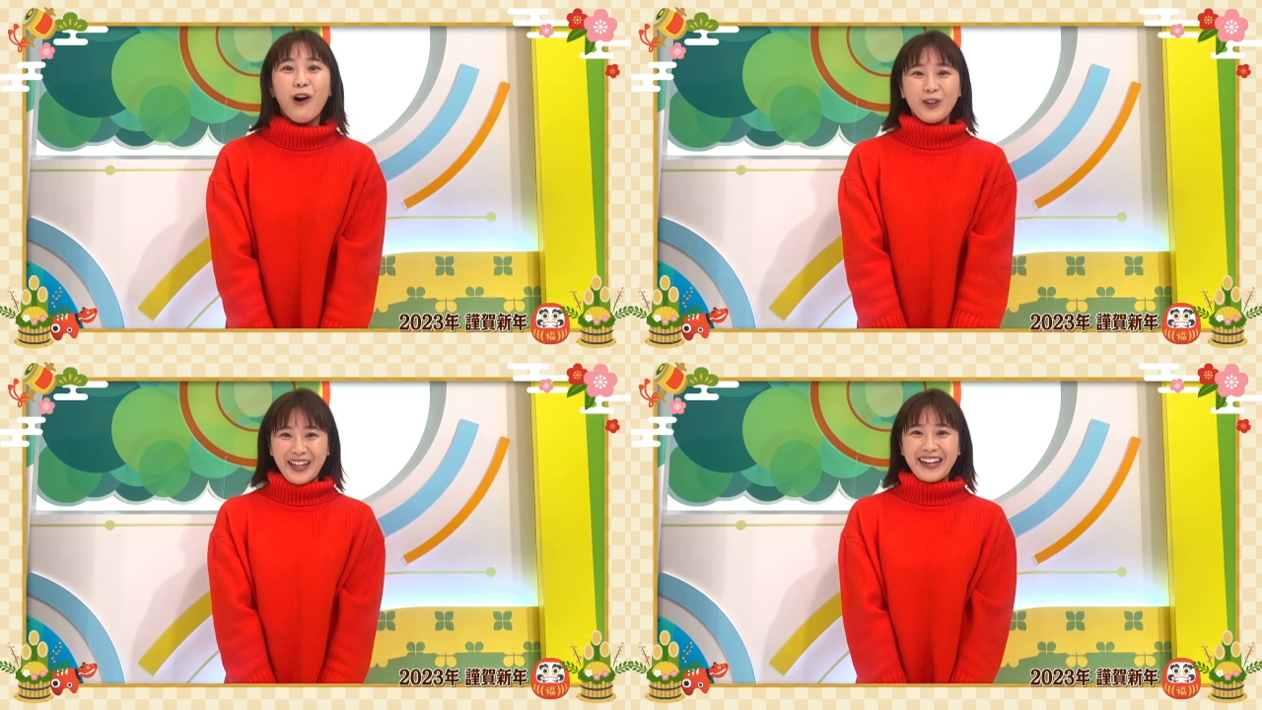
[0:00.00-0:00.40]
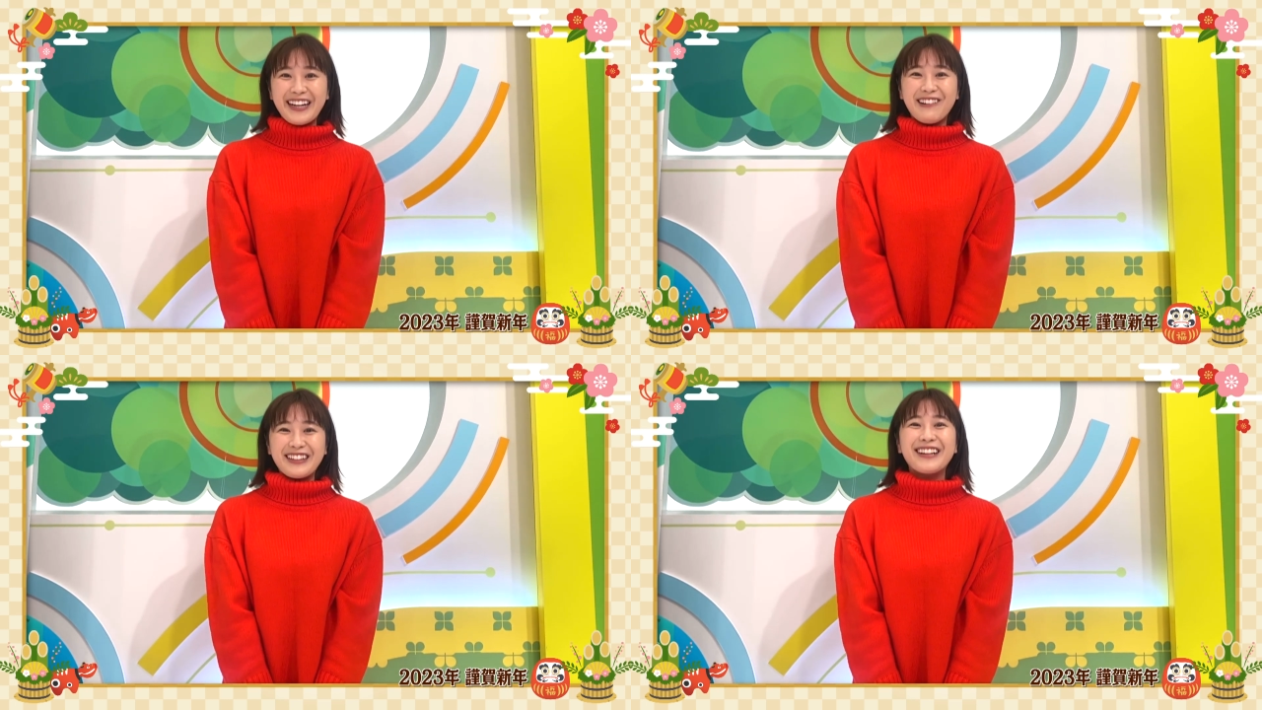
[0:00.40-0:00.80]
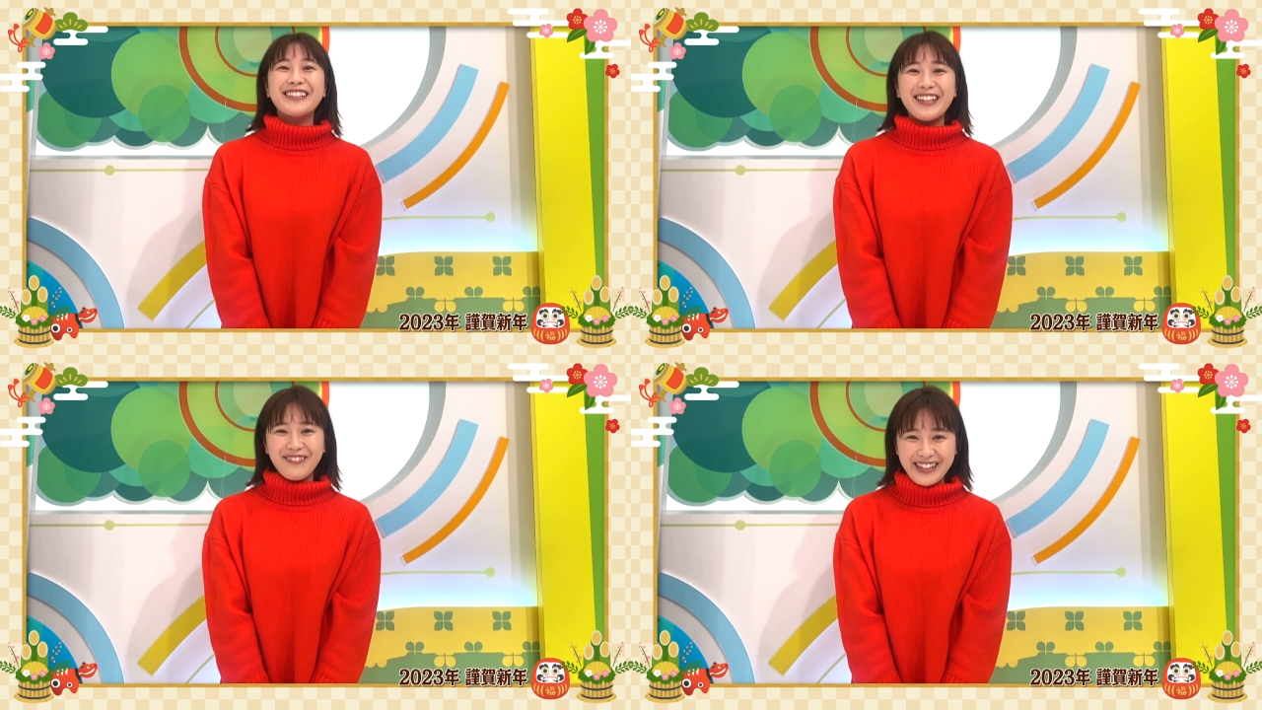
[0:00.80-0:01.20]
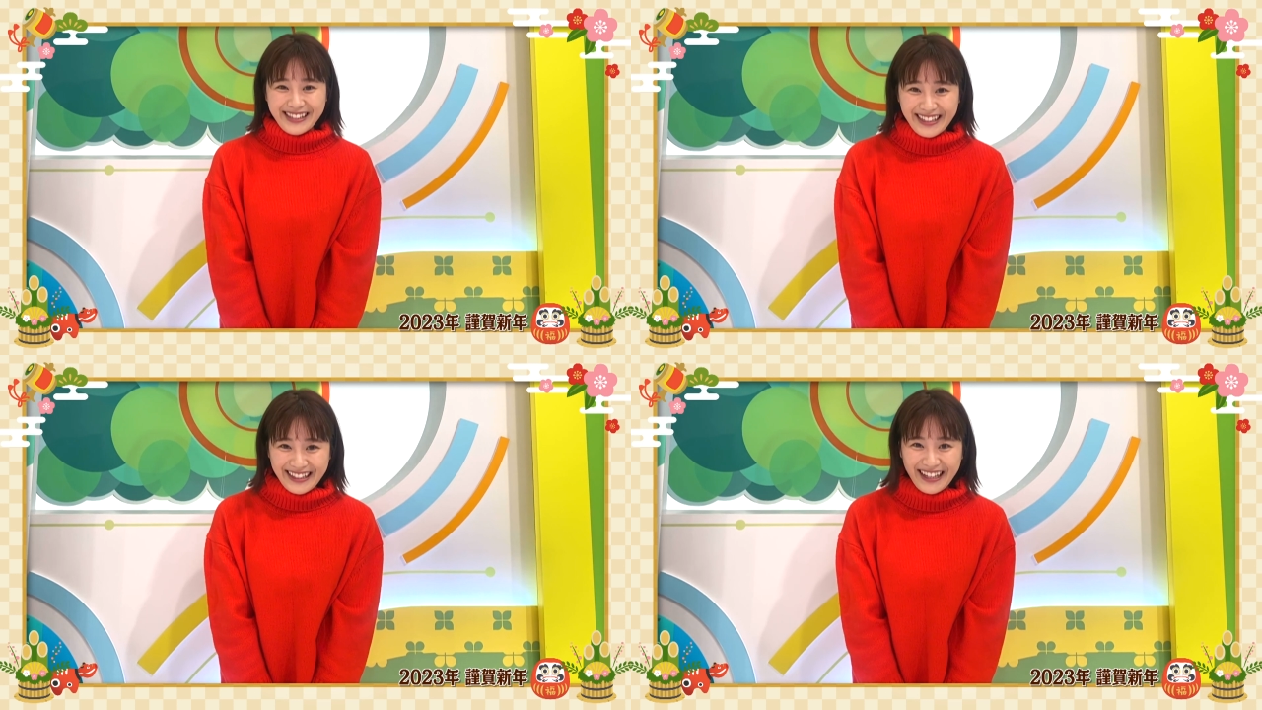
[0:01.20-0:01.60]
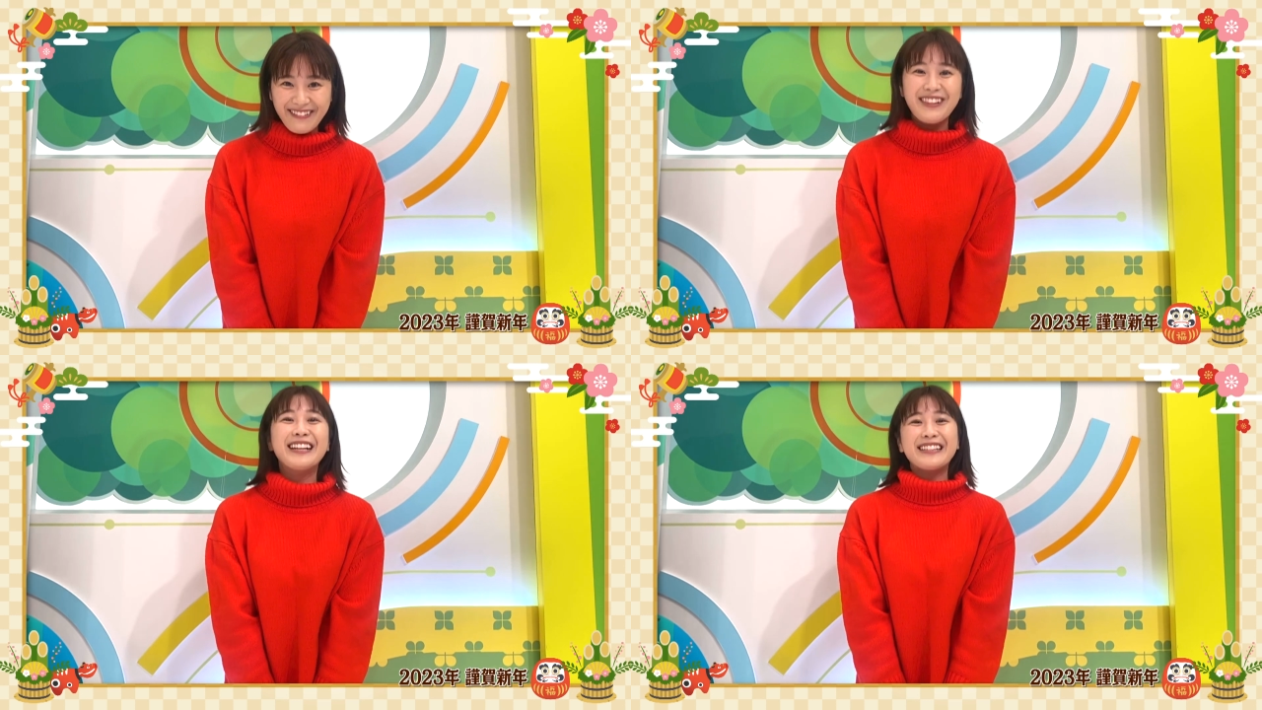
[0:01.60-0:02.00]
お宝をたくさん見つけて、
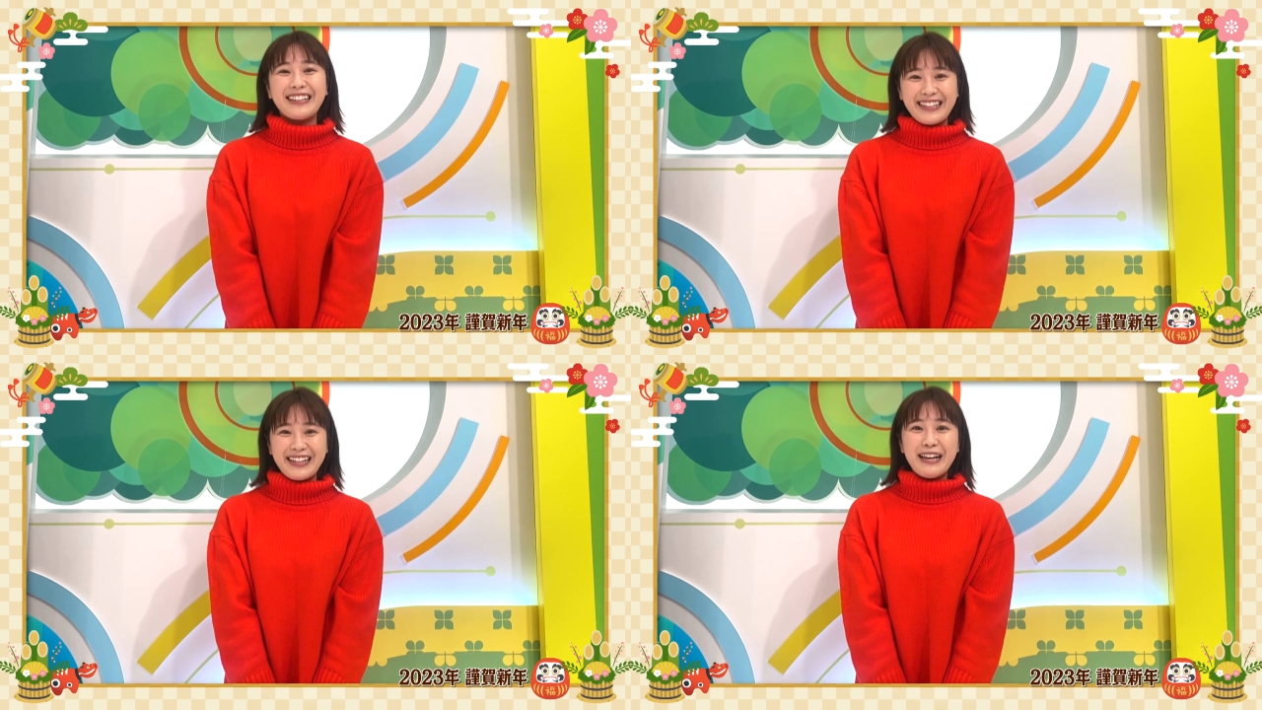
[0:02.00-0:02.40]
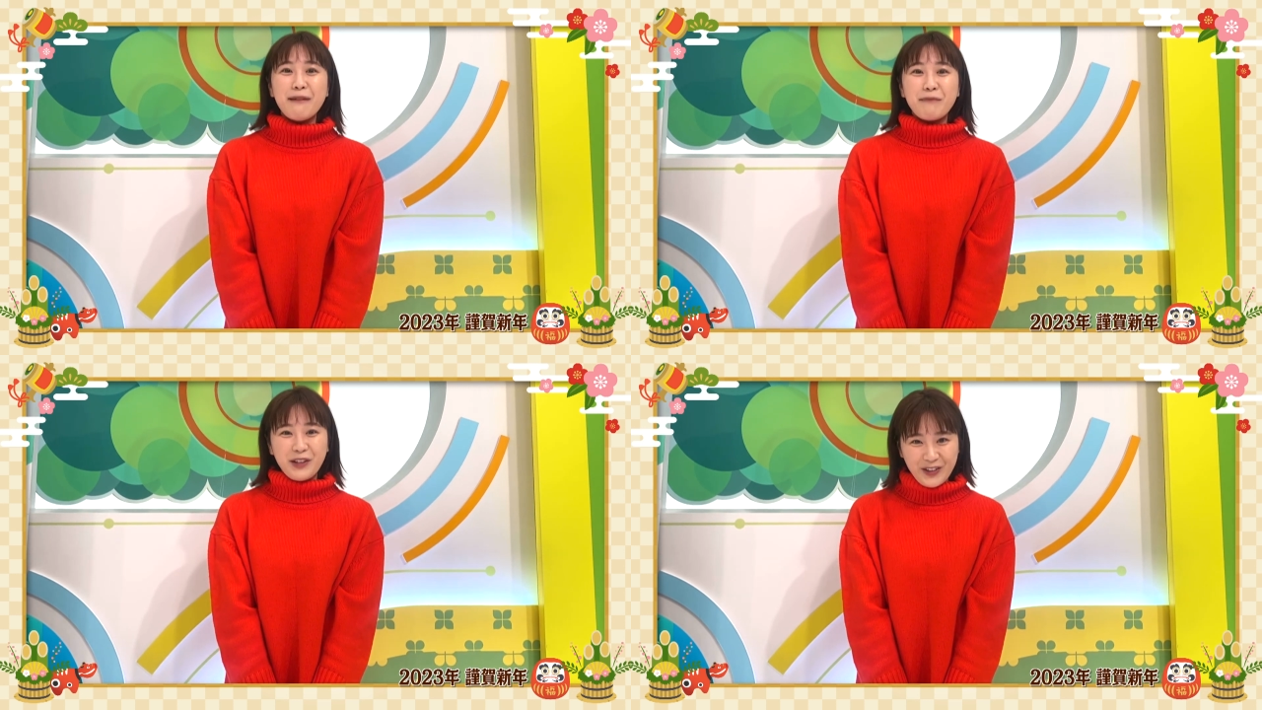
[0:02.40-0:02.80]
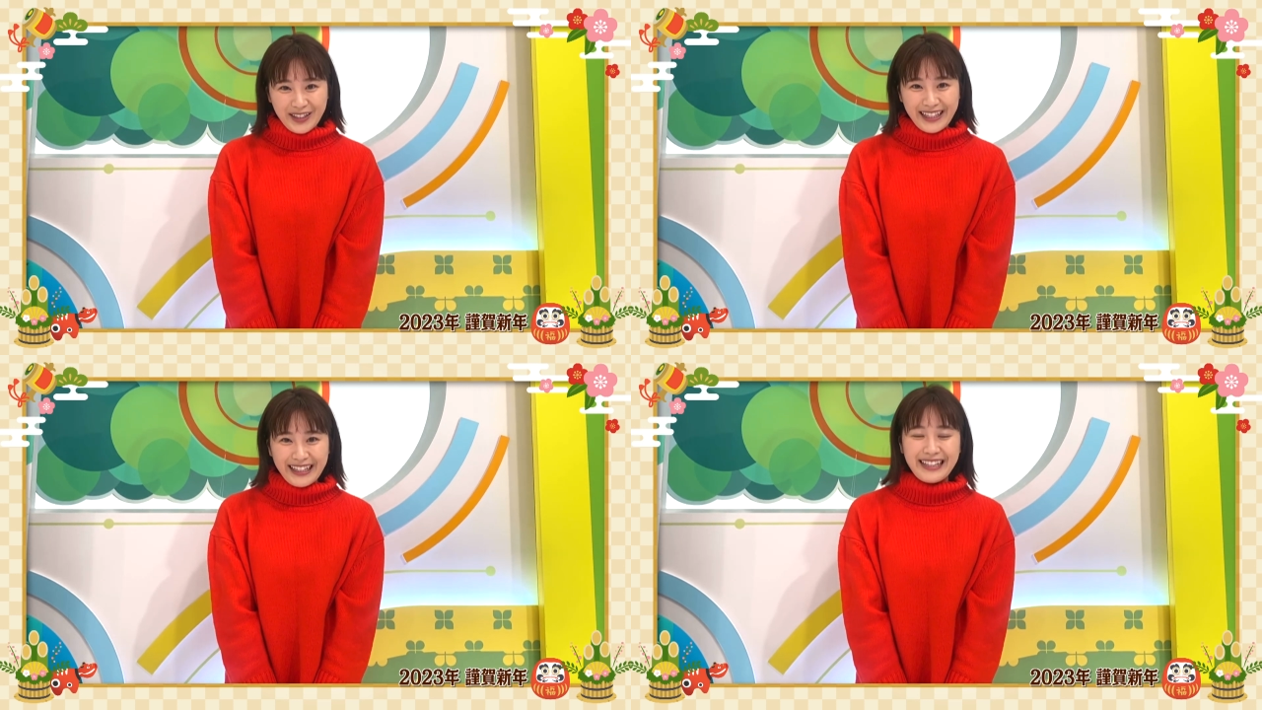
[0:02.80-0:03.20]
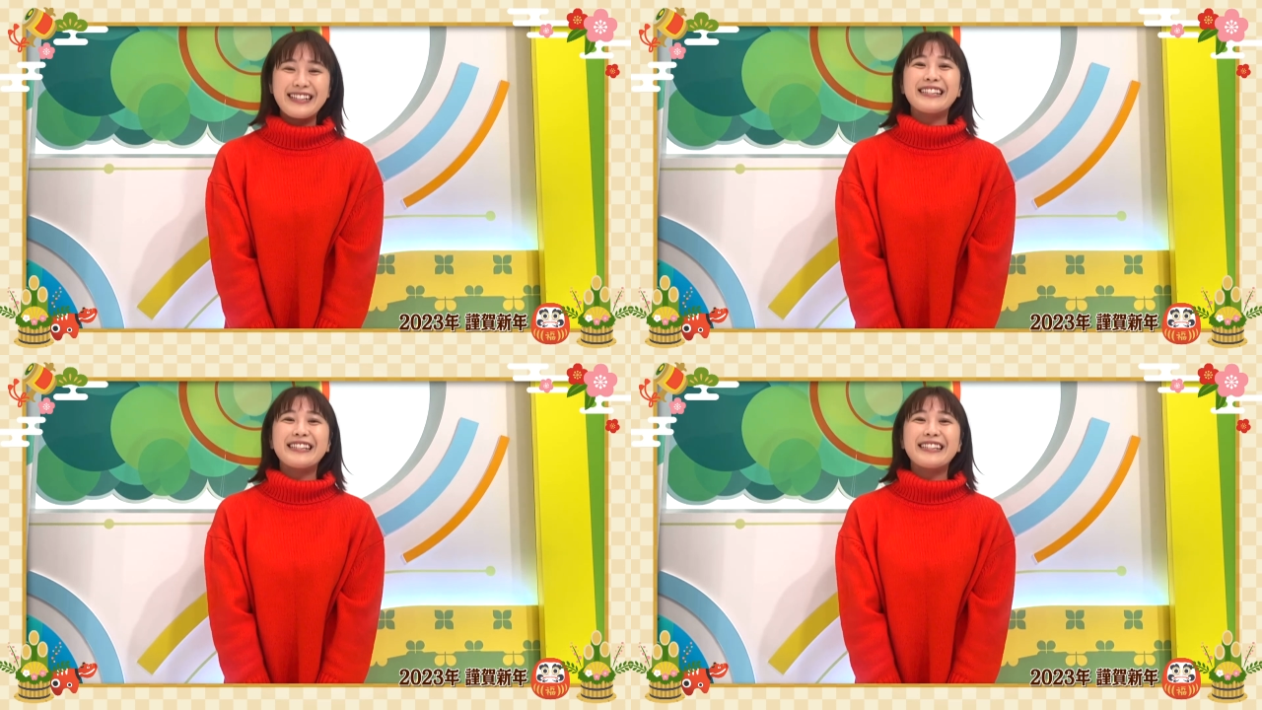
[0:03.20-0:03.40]
皆さんに魅力的に